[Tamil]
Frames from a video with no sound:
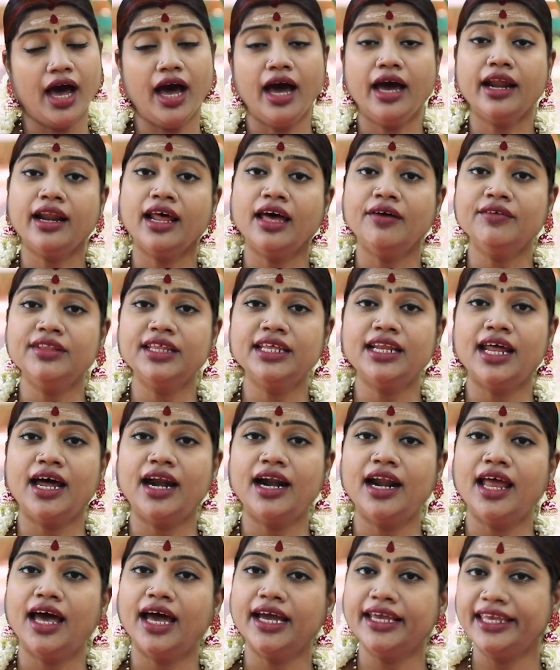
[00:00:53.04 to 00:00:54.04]
ஆறாவது
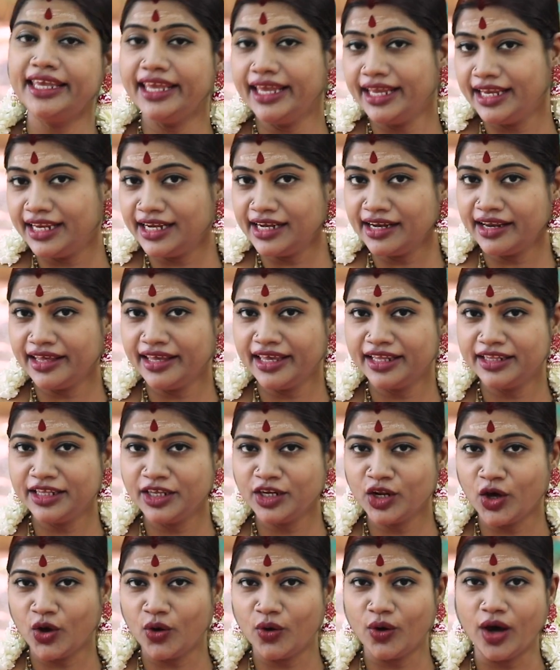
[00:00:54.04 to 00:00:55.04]
நாளாகிய இன்றைய
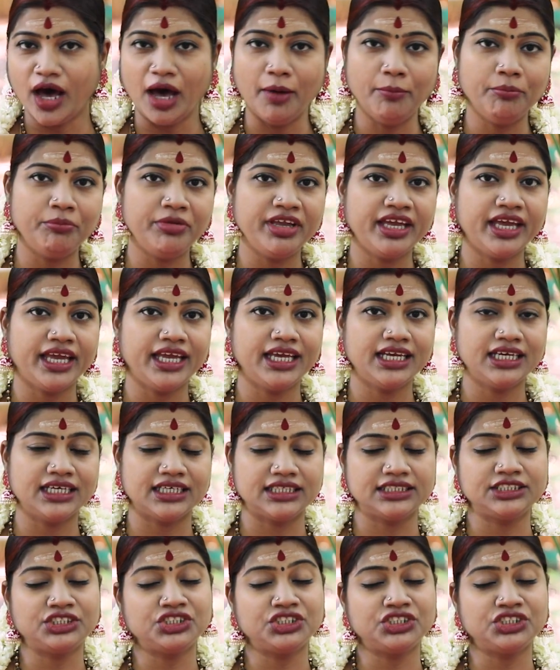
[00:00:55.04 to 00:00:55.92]
தினம் அம்பிகைக்கு